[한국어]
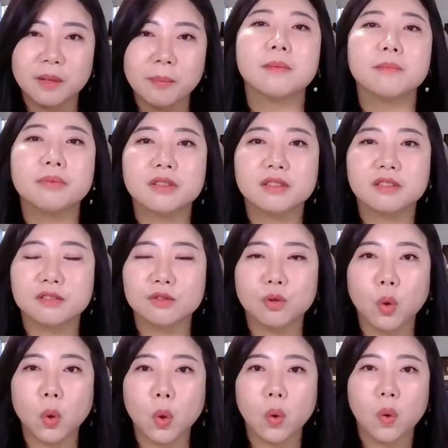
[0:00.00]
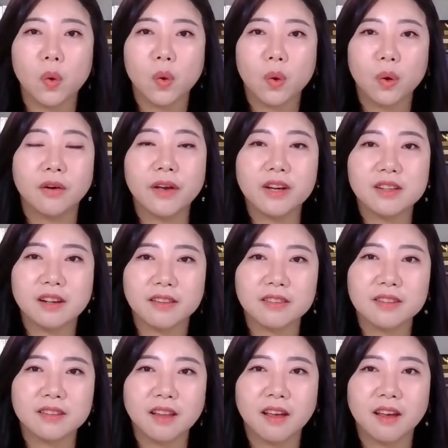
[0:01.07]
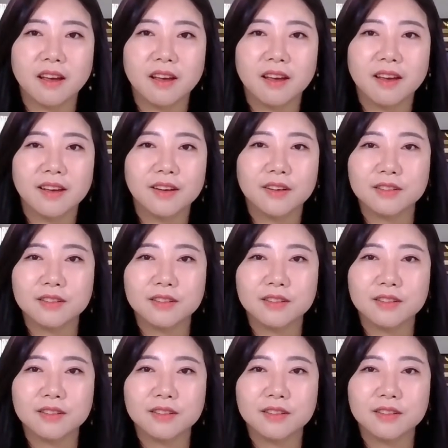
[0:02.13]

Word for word: 그 샘플을 들고 여행을 갔는데